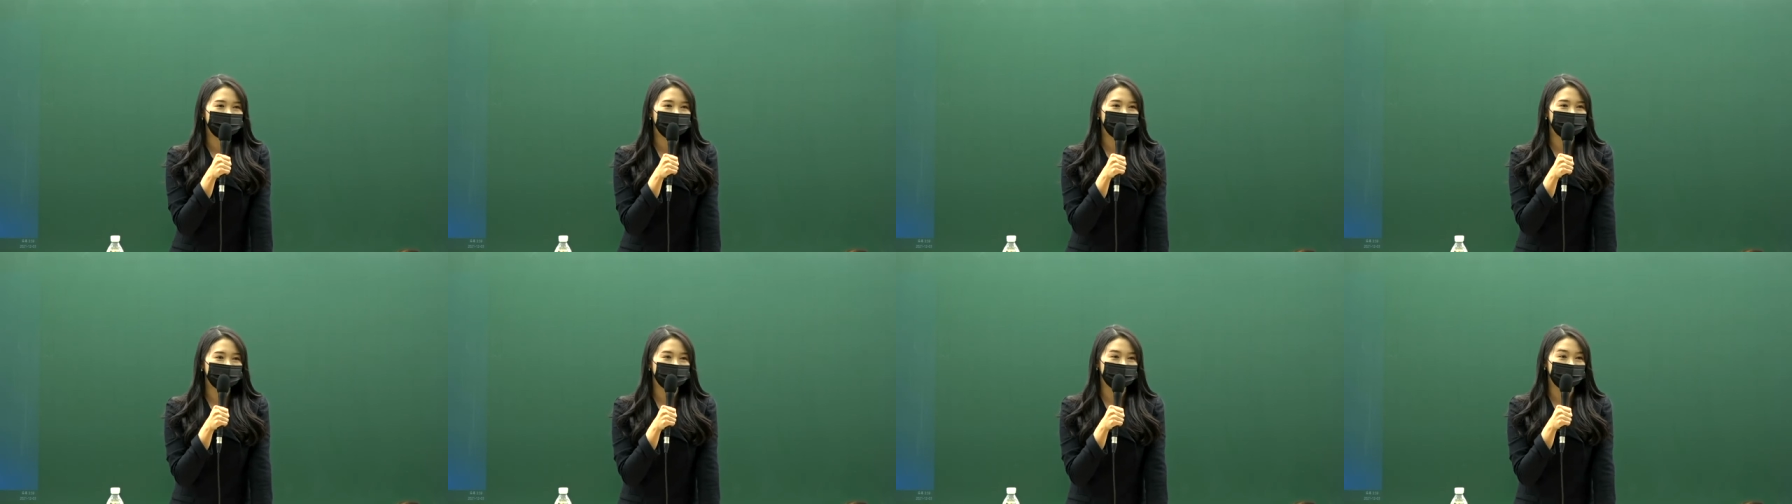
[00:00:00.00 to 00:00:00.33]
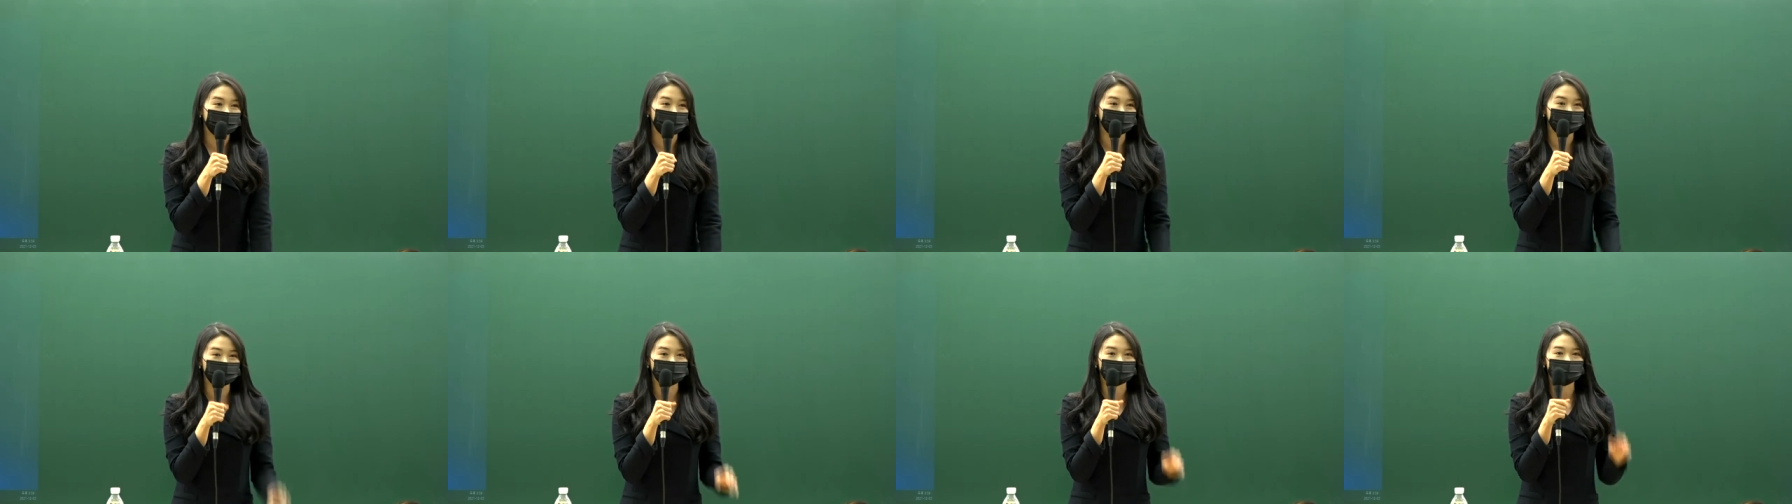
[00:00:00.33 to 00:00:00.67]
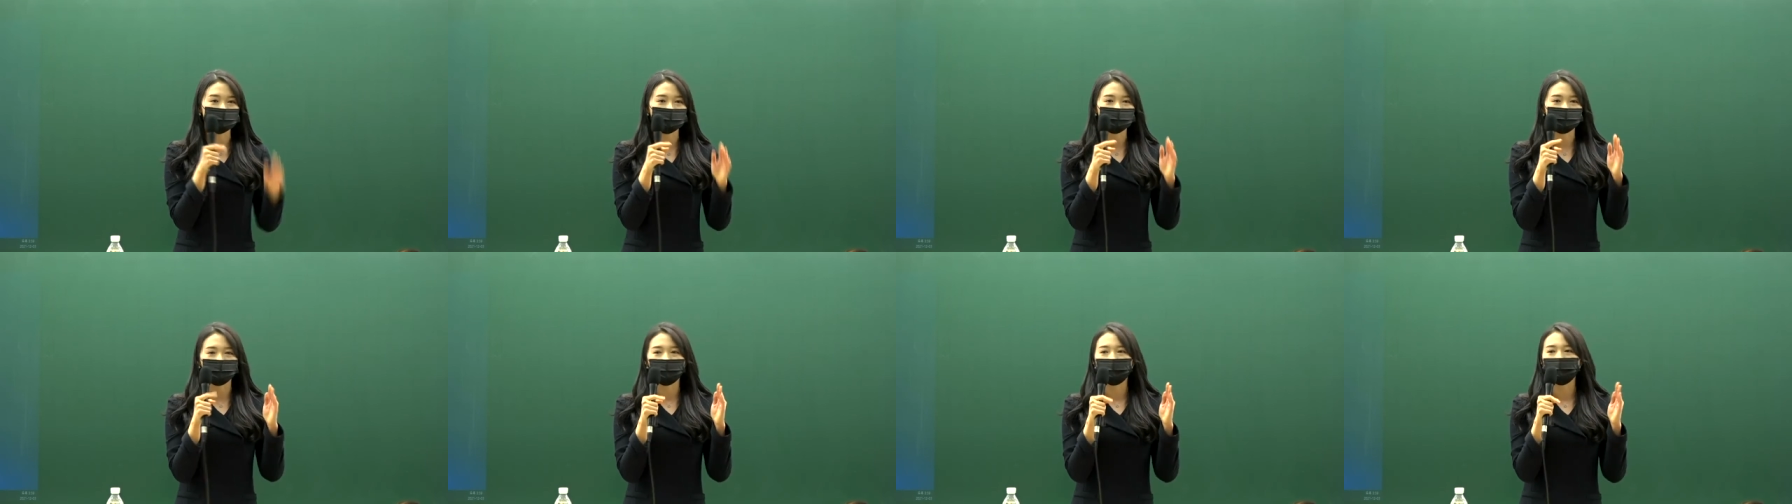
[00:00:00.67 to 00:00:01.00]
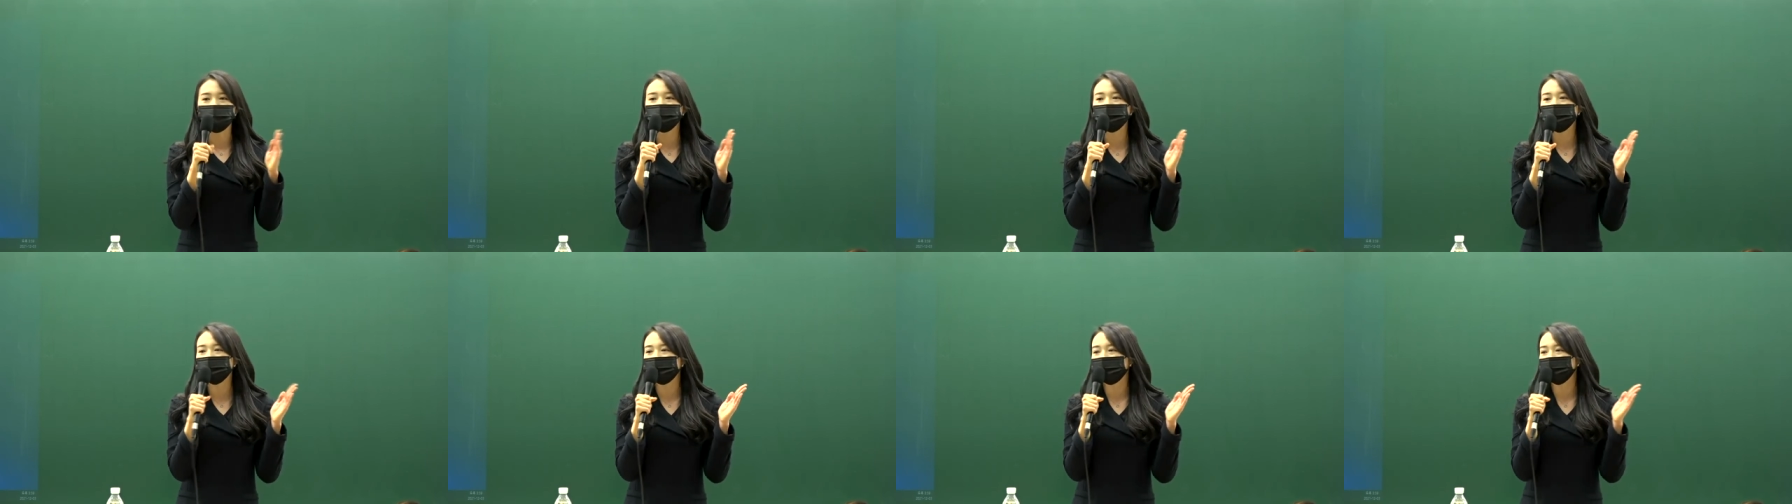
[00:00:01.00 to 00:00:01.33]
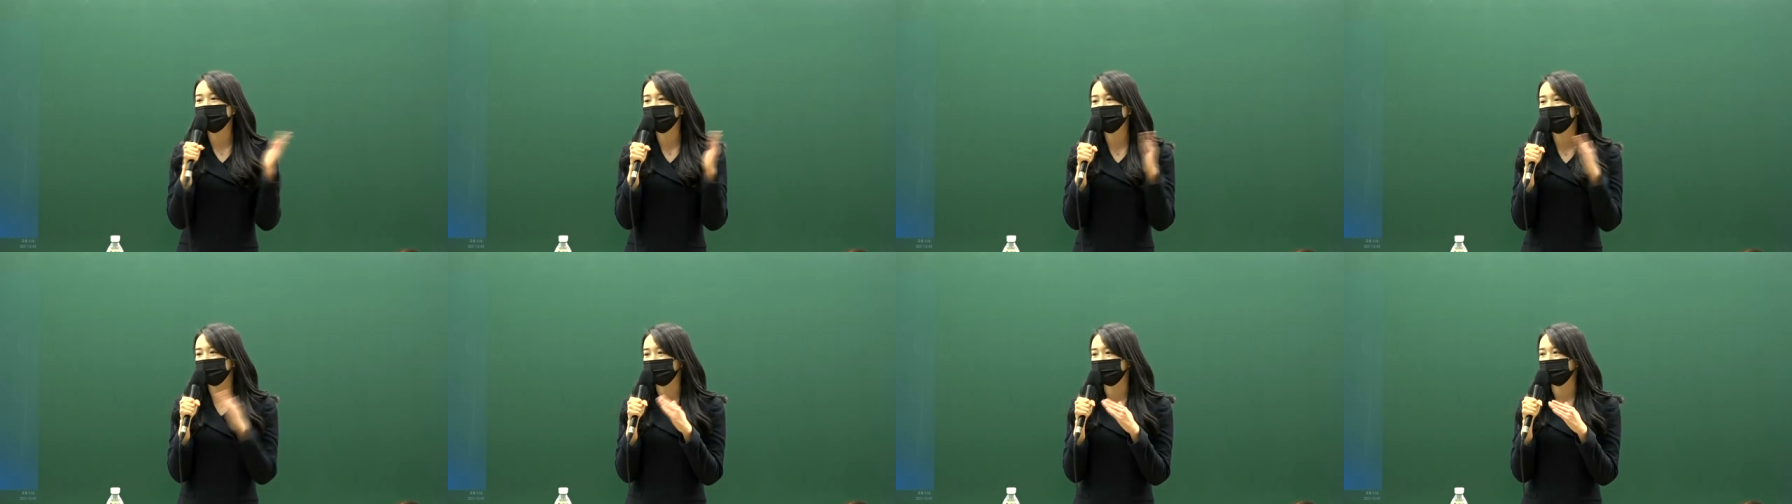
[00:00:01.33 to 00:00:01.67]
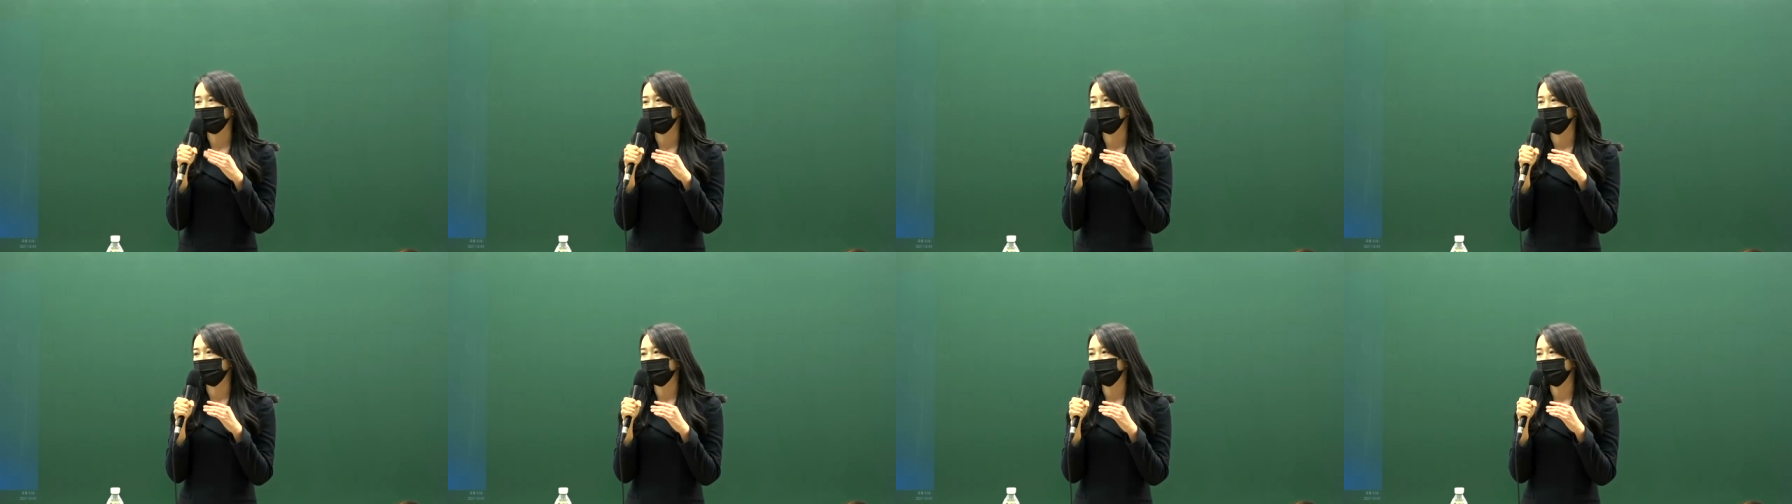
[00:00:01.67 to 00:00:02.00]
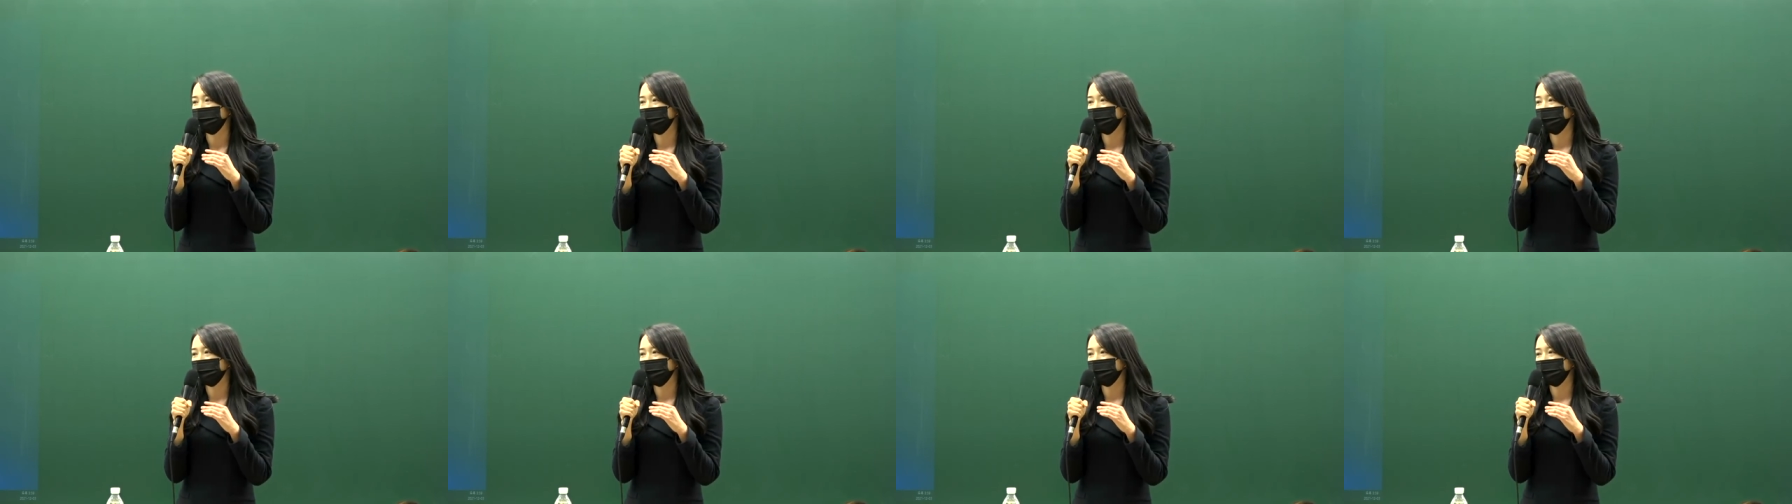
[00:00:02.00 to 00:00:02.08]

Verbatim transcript: 제가 문장을 너무 똑같이 써서.